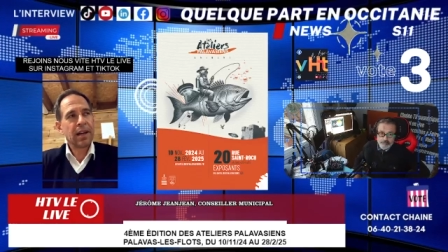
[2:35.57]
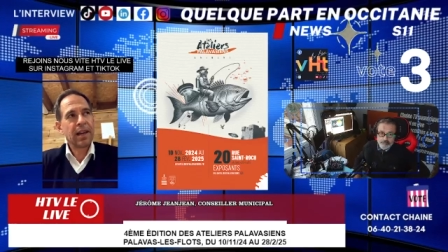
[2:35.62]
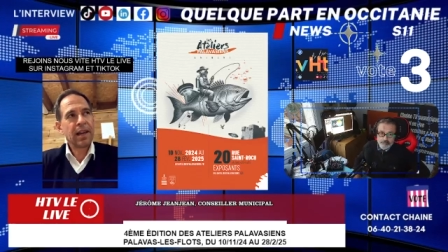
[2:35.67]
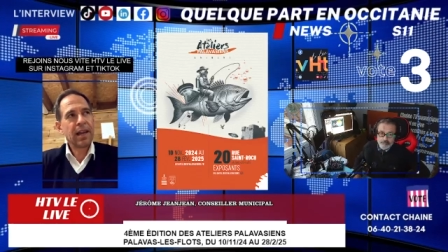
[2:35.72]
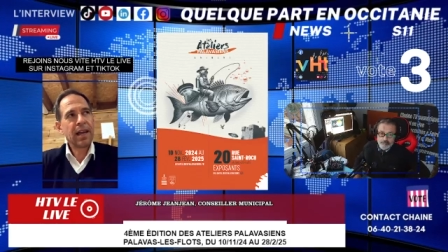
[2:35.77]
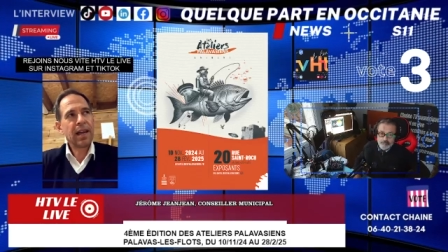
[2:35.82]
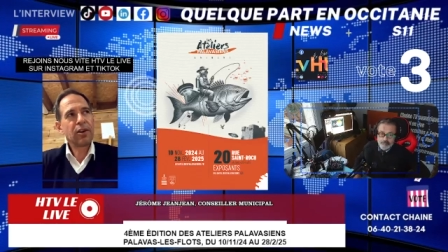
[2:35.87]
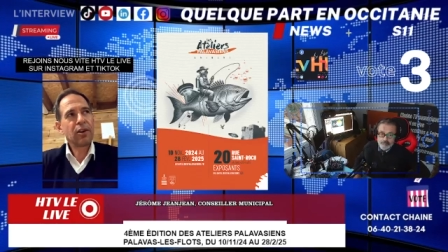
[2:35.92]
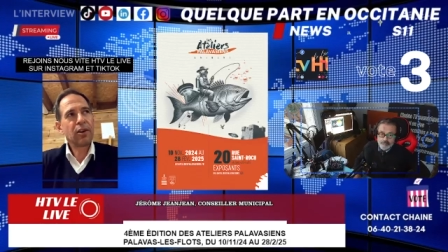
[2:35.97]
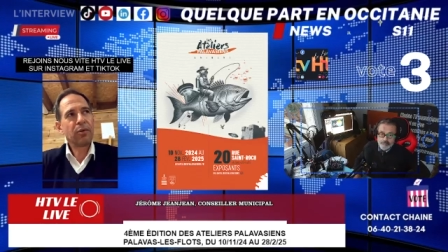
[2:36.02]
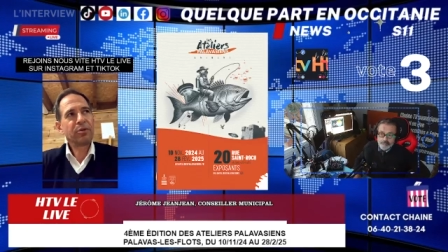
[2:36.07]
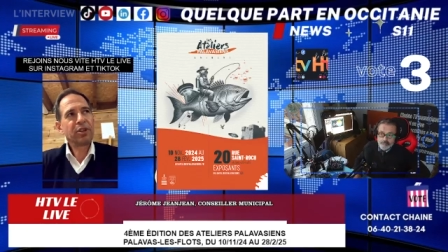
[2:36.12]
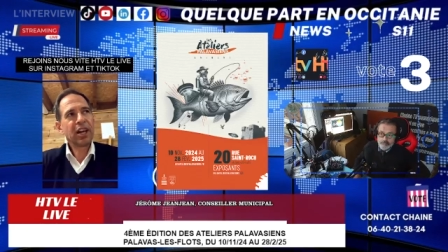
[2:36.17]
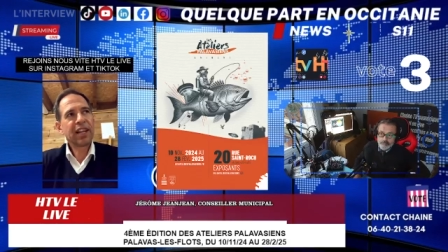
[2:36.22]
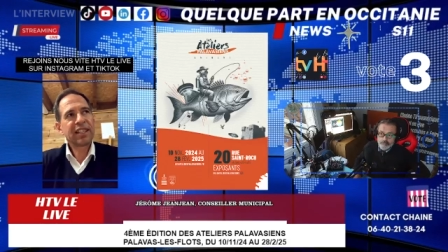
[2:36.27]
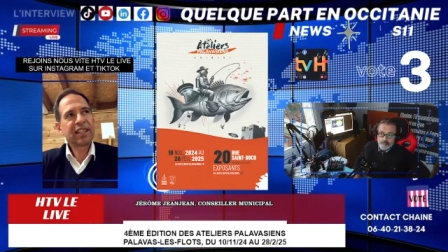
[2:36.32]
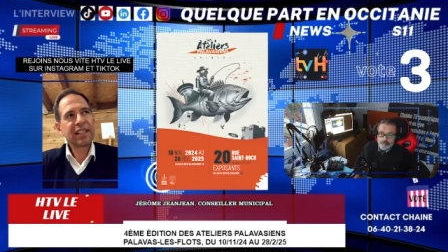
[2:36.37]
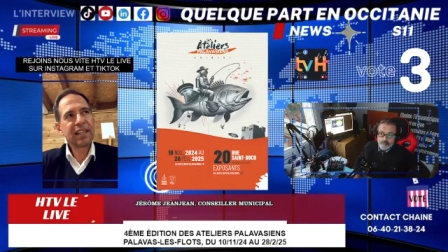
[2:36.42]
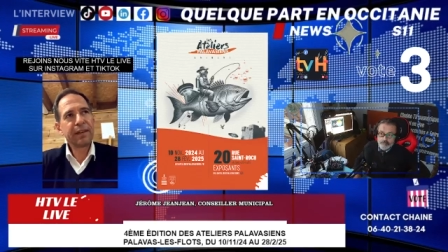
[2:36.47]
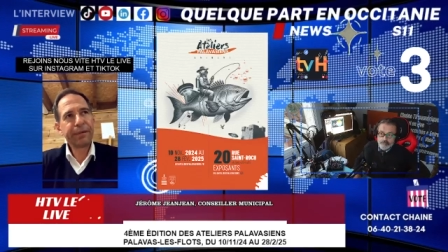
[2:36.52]
Et
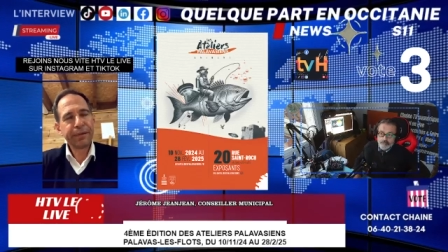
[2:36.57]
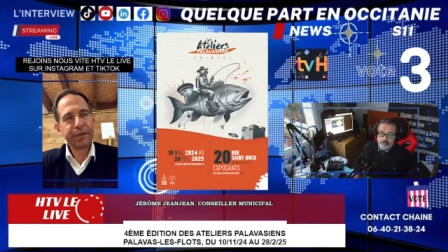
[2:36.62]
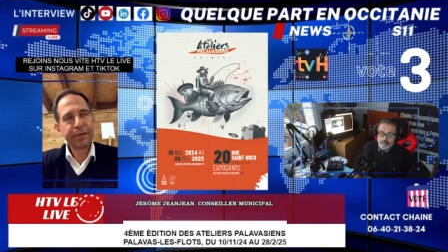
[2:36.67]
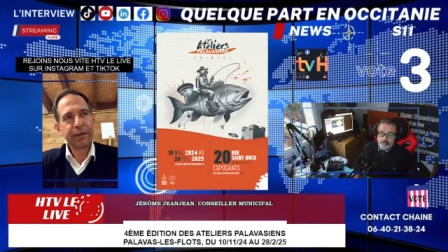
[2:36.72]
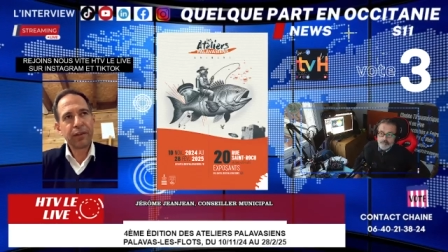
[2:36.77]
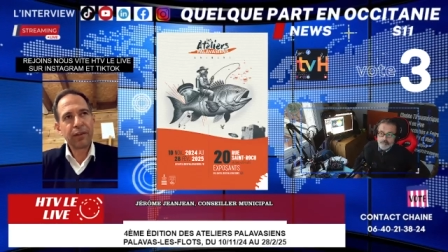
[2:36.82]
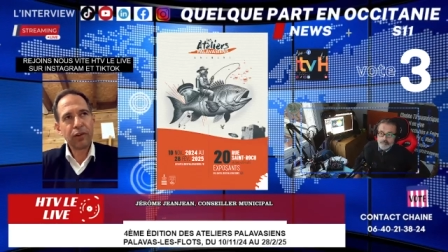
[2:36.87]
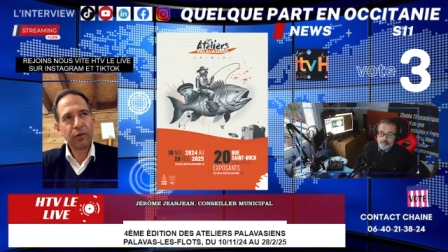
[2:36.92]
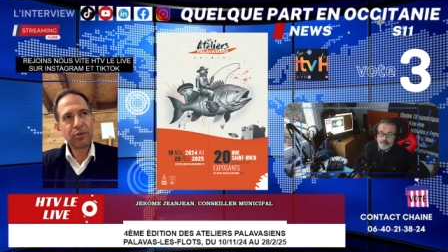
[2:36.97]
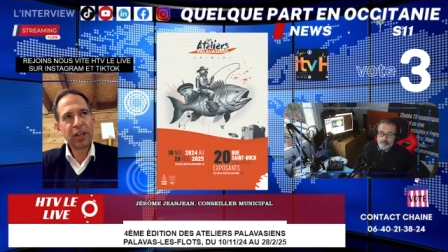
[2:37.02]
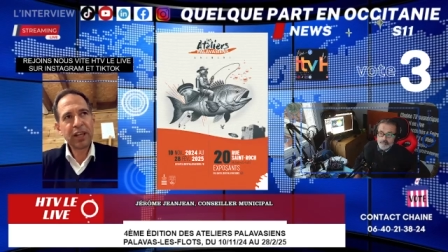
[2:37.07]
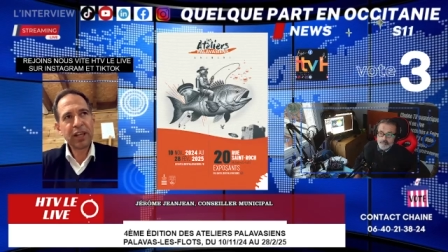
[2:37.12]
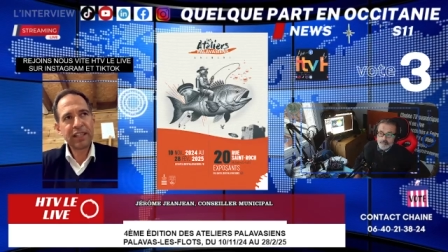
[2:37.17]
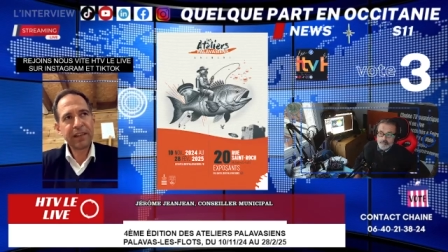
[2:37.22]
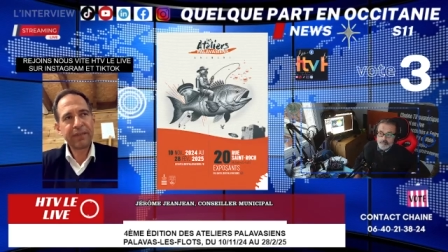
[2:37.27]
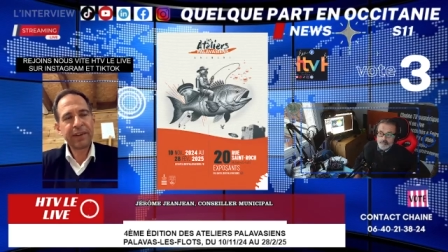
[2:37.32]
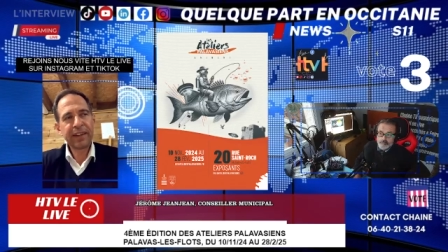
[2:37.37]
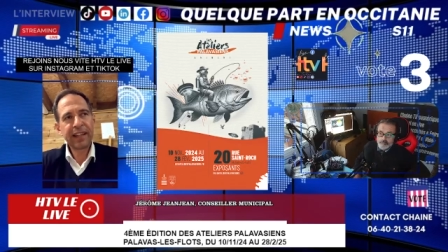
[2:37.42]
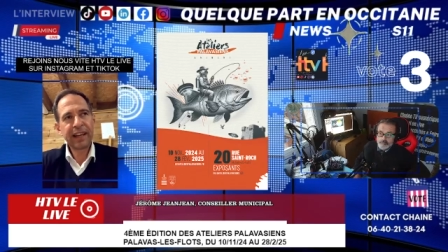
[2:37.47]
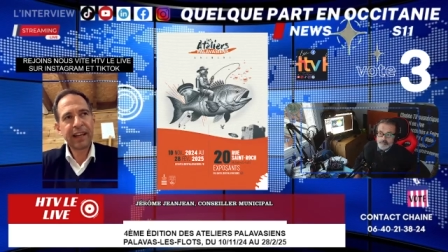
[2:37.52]
l'objectif,
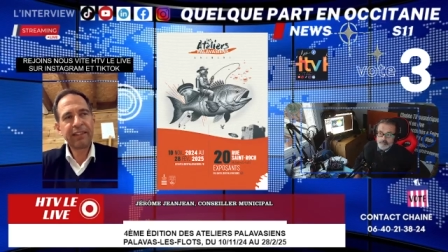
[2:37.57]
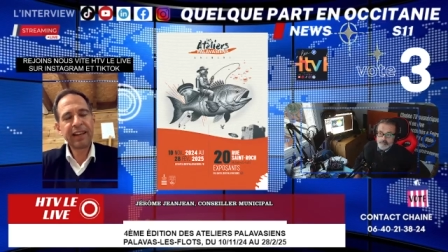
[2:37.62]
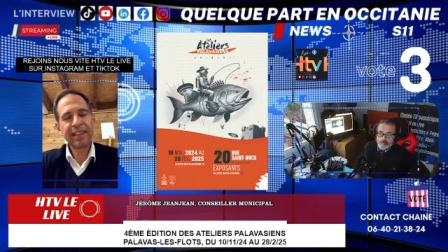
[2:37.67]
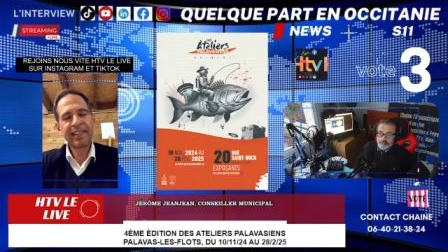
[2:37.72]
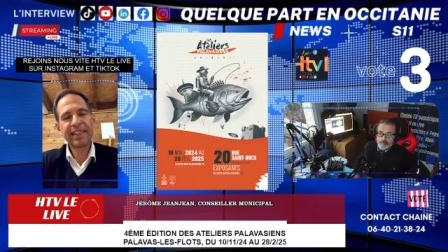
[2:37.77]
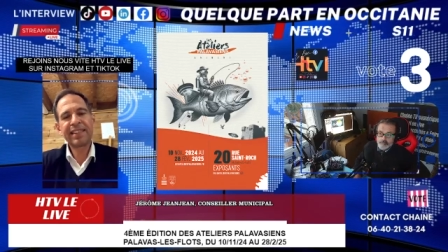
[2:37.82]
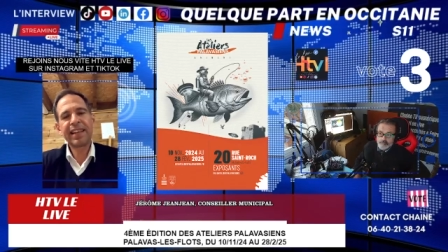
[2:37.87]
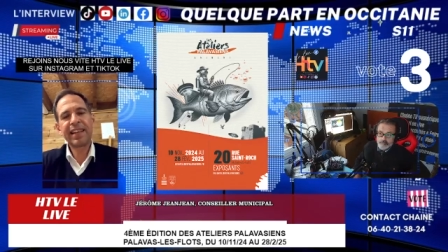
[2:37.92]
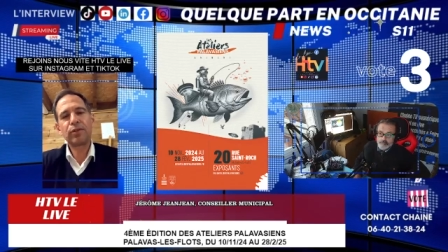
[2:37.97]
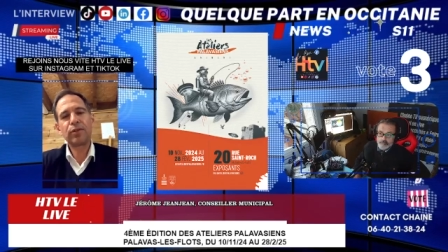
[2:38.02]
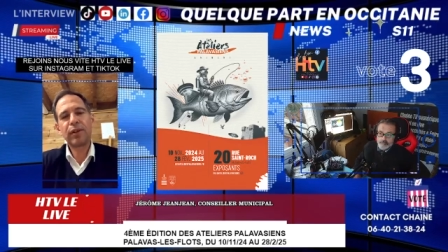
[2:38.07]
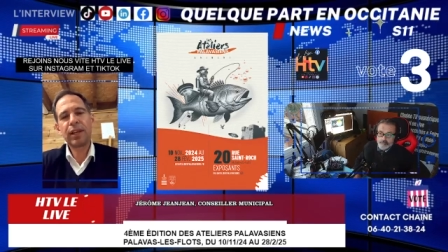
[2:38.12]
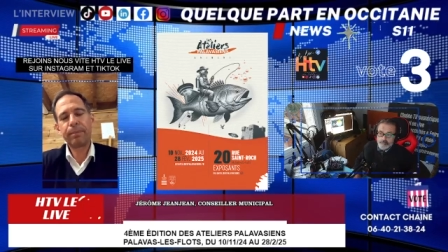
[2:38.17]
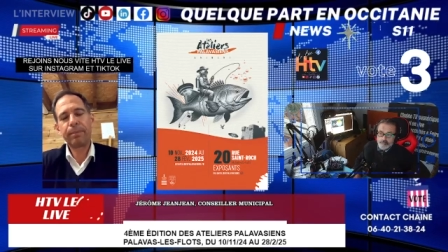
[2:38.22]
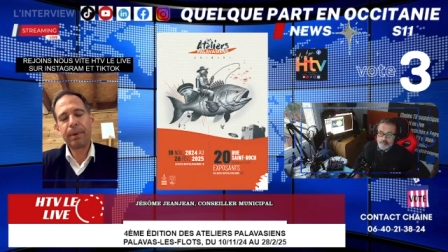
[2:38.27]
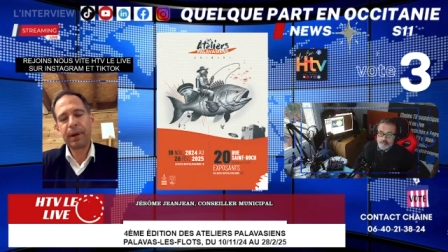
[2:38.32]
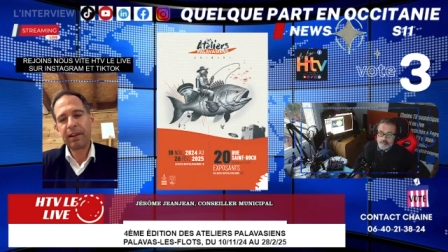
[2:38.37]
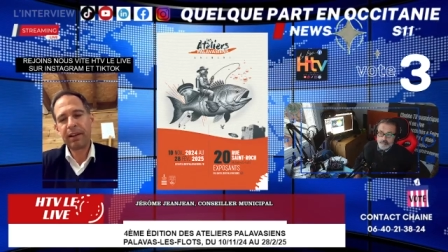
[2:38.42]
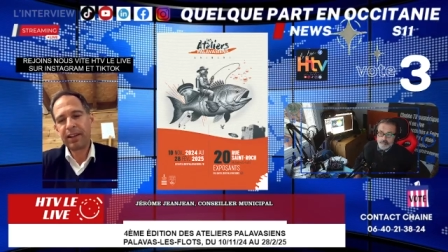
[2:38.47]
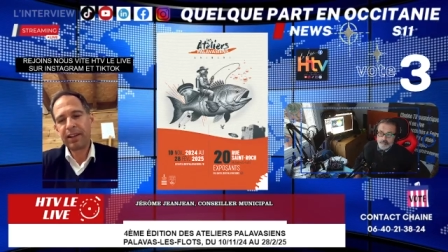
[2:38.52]
l'objectif à travers ces
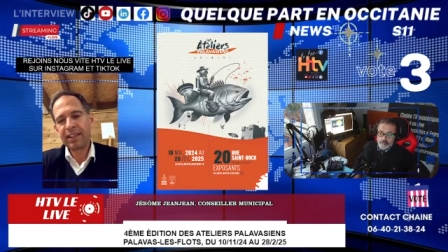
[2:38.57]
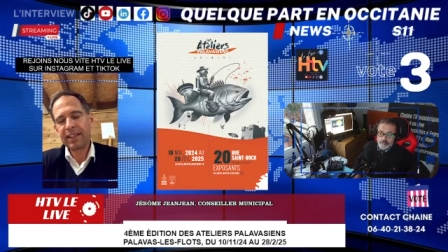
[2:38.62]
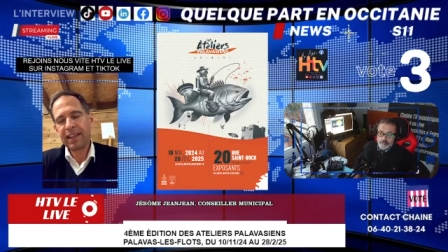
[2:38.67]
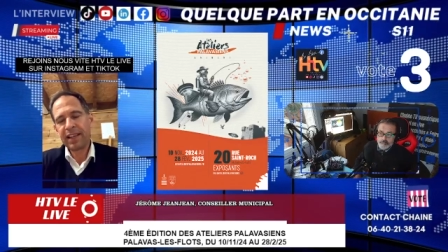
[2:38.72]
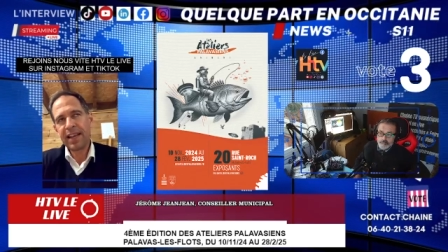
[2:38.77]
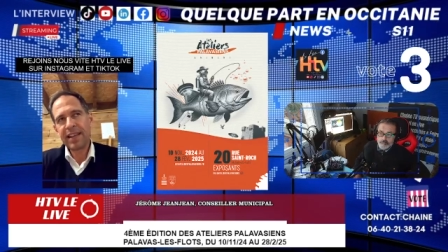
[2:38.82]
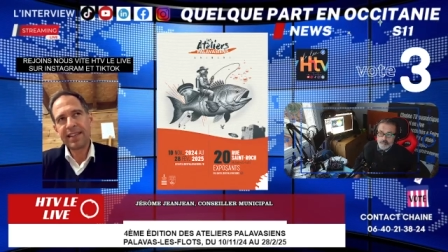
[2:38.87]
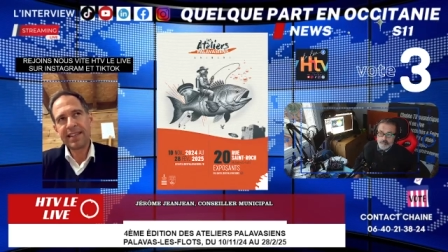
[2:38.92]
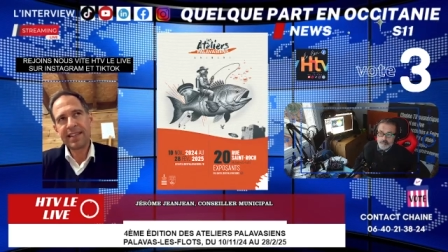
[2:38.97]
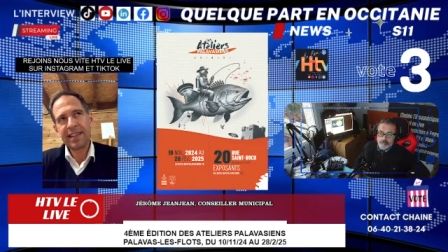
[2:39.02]
ateliers palavasiens,